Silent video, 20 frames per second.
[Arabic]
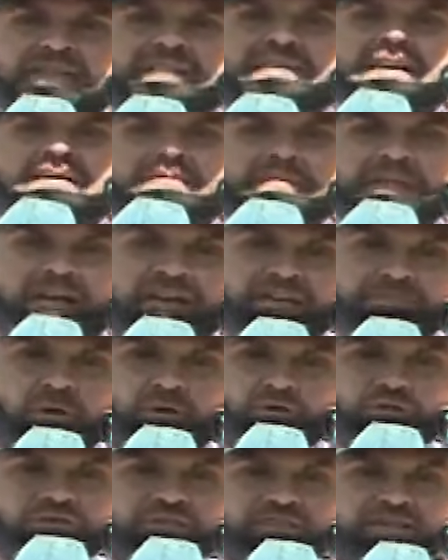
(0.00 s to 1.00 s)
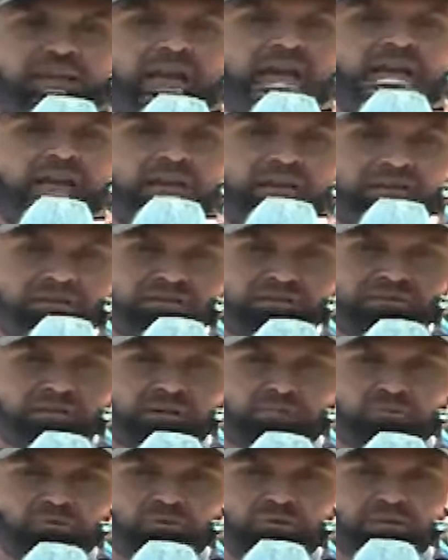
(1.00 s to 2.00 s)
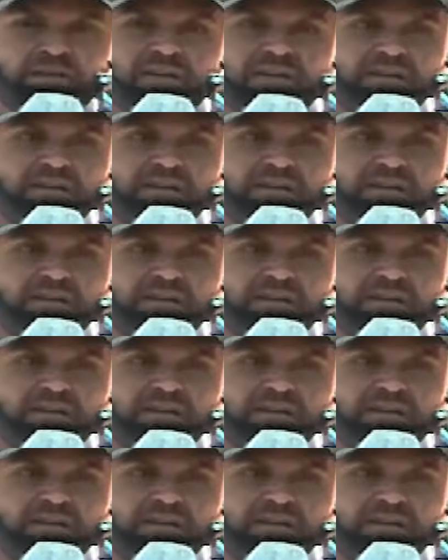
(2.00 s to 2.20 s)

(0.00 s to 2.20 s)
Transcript: اكثر من 24 ساعه ليخلص الطابور